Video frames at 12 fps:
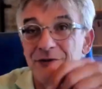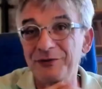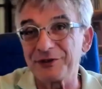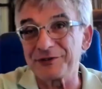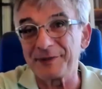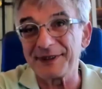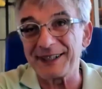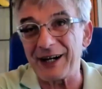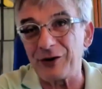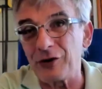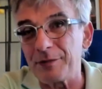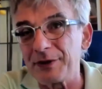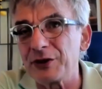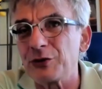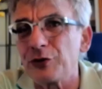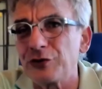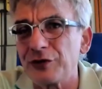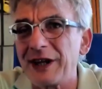uno spettacolo
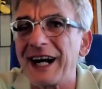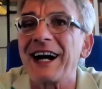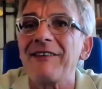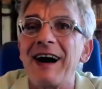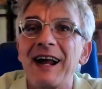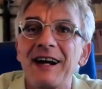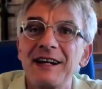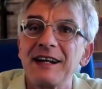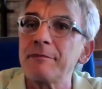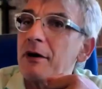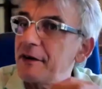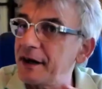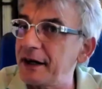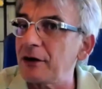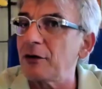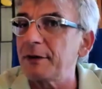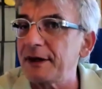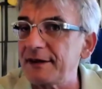pietoso da cavalli che poi
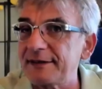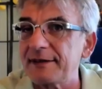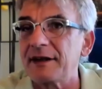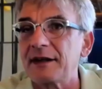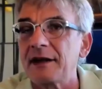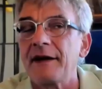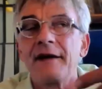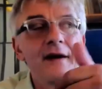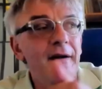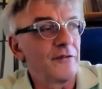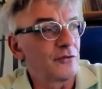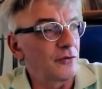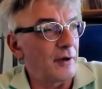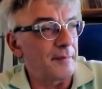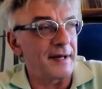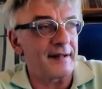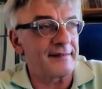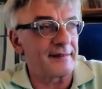verranno messi lì sulla
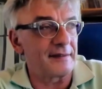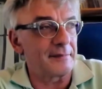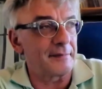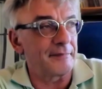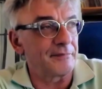piazza di,